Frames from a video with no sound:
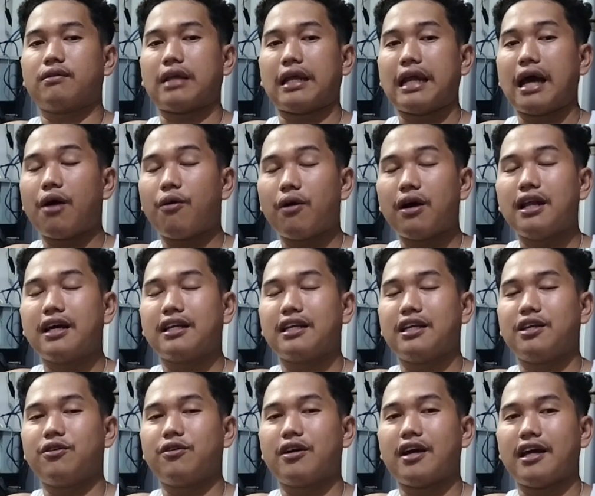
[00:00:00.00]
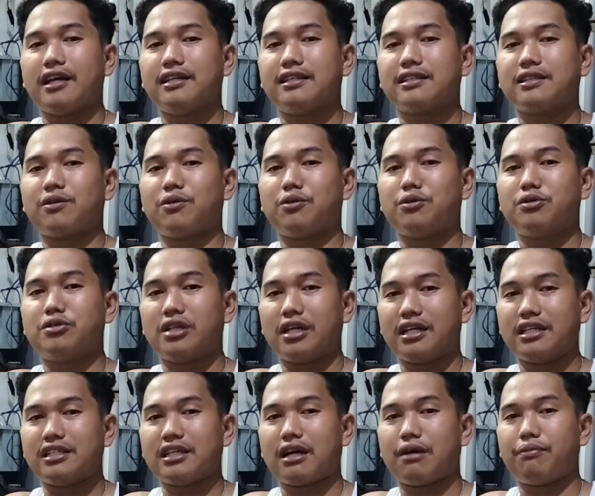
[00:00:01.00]
Tanawa lang ninyo guys kung unsa
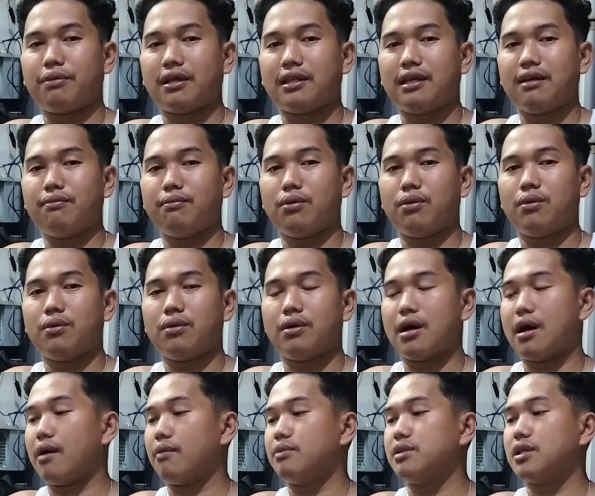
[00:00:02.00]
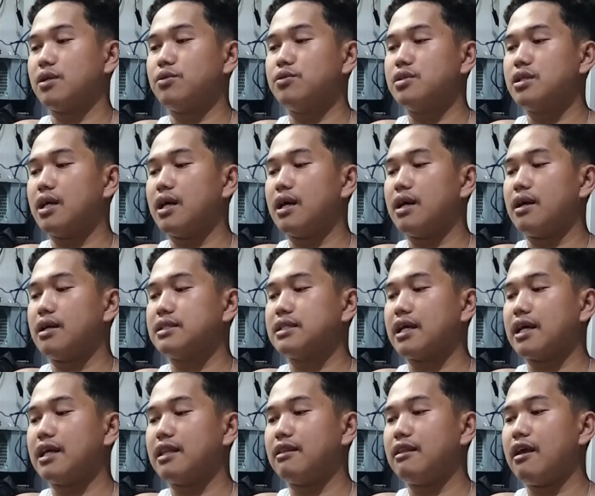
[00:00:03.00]
gid siya ka uh, ah, bisag unsa nga
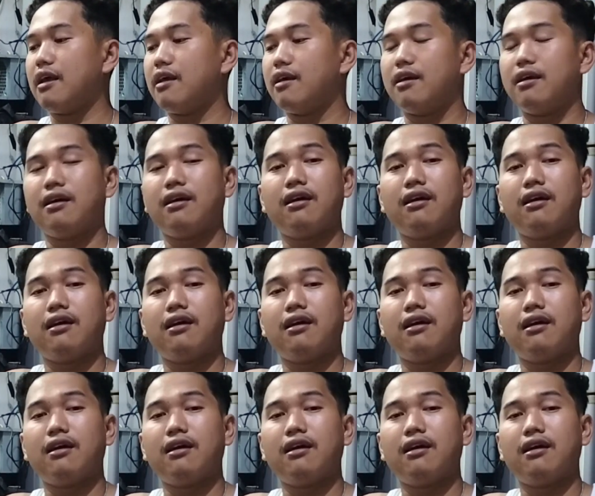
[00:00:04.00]
sakit ni.